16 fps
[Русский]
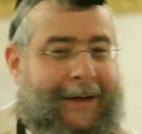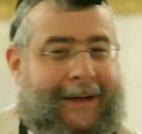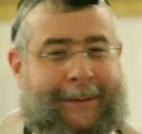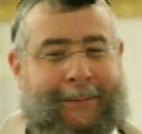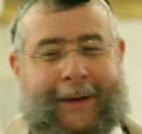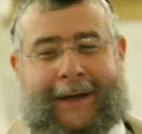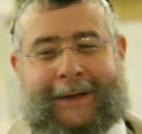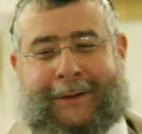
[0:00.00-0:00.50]

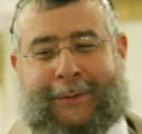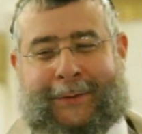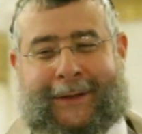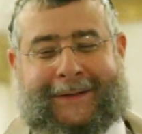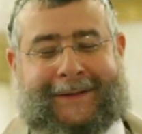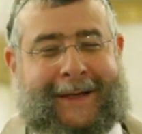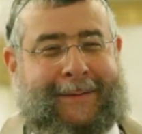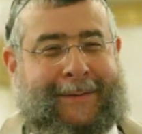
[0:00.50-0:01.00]
И поэтому
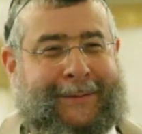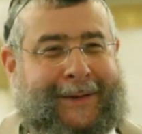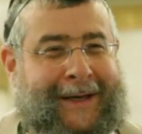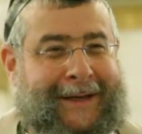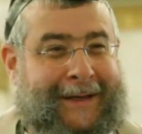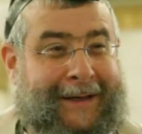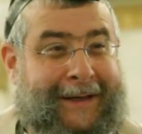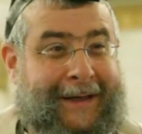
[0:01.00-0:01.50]
на самом
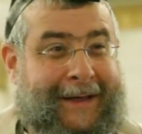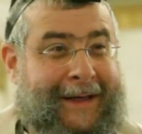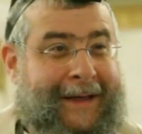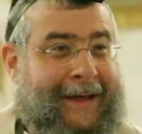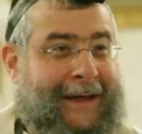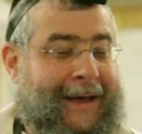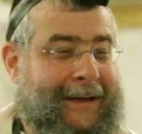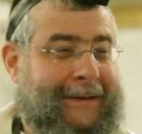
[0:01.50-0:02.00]
деле
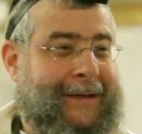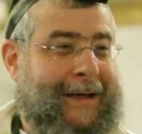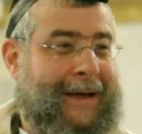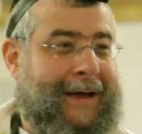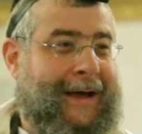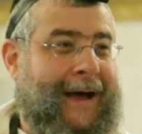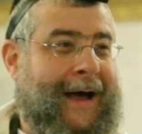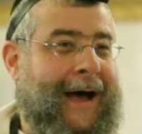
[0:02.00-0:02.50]

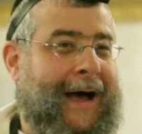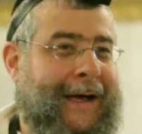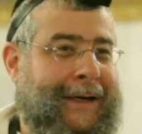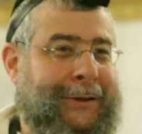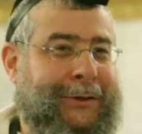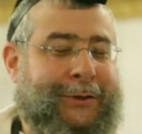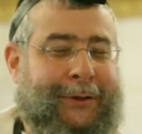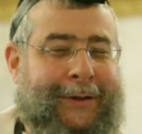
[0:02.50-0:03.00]
это
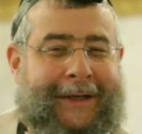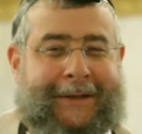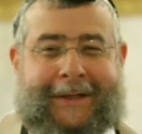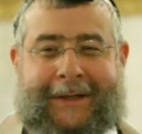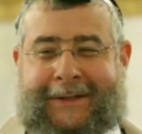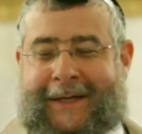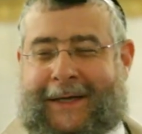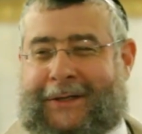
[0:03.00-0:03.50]
аайн
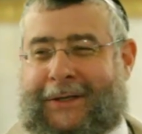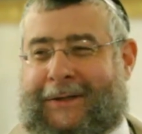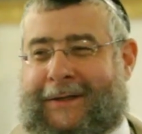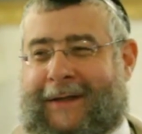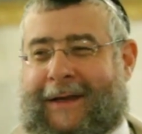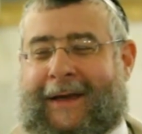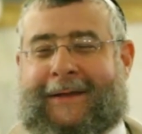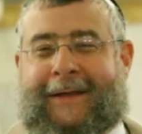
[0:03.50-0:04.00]
шолетет,
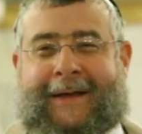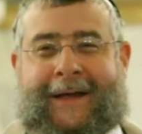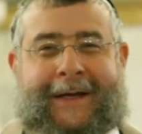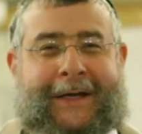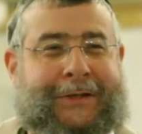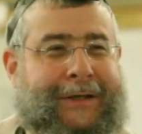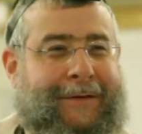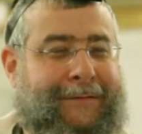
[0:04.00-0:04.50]
значит, это,
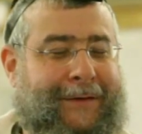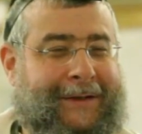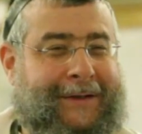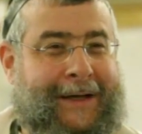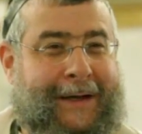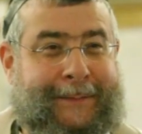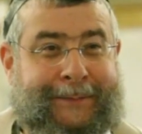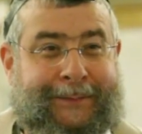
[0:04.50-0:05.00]
конечно,
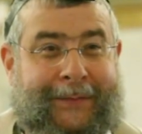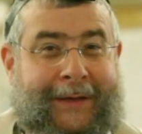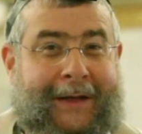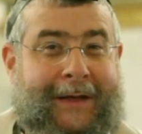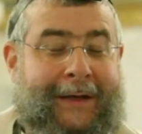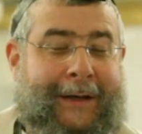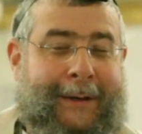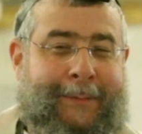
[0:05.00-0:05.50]
видно.
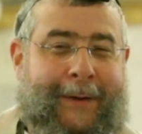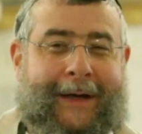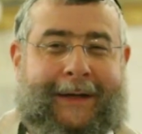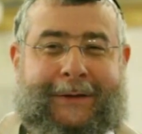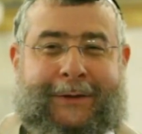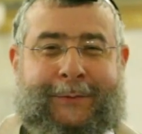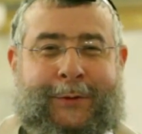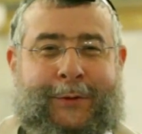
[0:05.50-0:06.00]
И
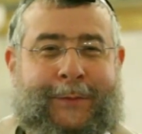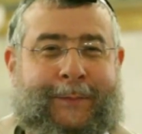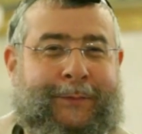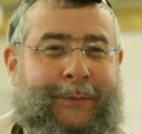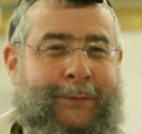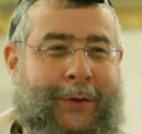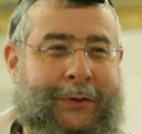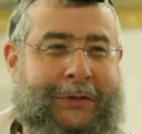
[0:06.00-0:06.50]
поэтому
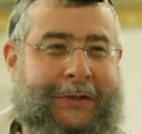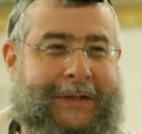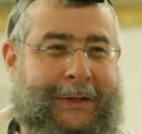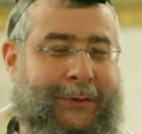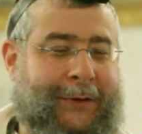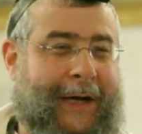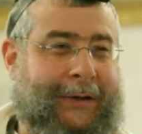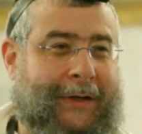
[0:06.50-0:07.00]
можно
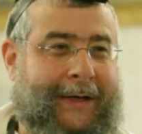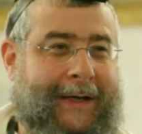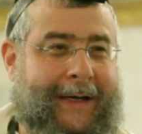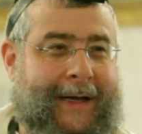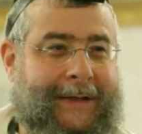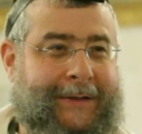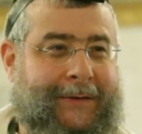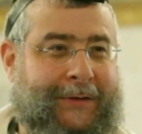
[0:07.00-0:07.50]
сожигать
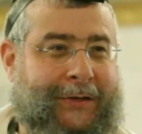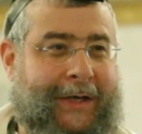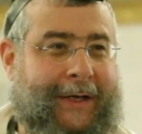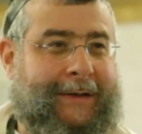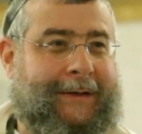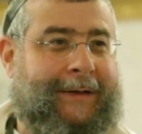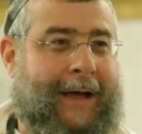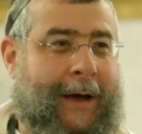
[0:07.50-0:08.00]
ханакан
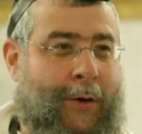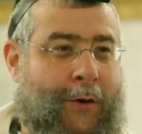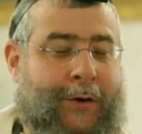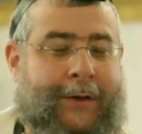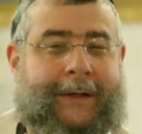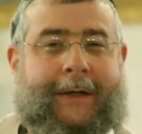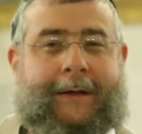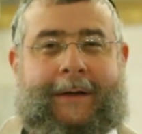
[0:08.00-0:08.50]
свечей на
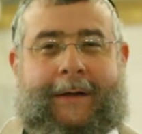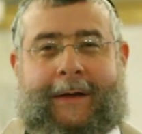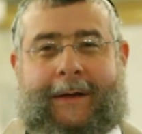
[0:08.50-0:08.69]
окна,